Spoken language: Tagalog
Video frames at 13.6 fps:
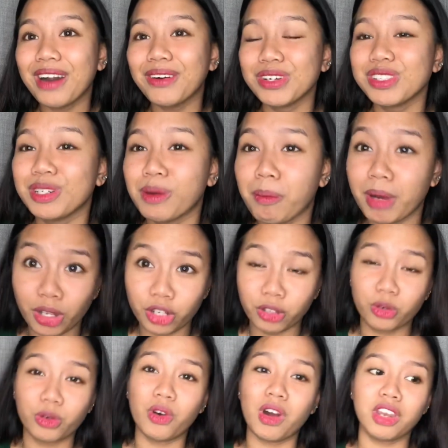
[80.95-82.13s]
kung gusto niyo mapanood
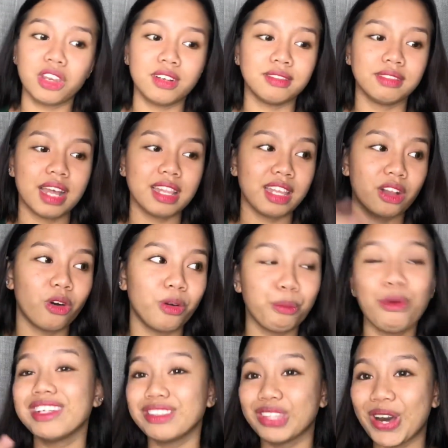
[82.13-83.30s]
kung ano yung dati kong
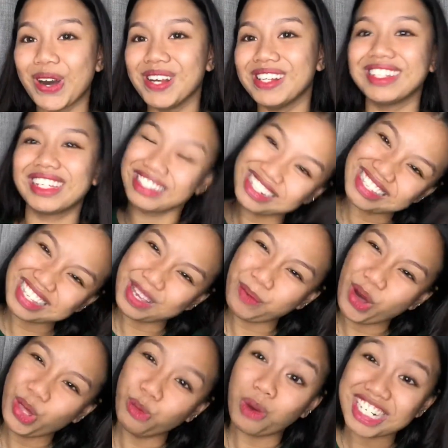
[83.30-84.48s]
pwesto, just keep
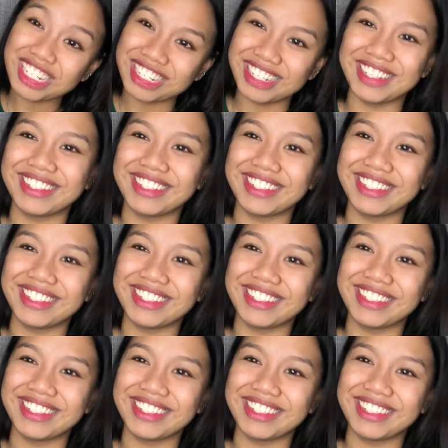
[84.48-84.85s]
on watching. Yeah,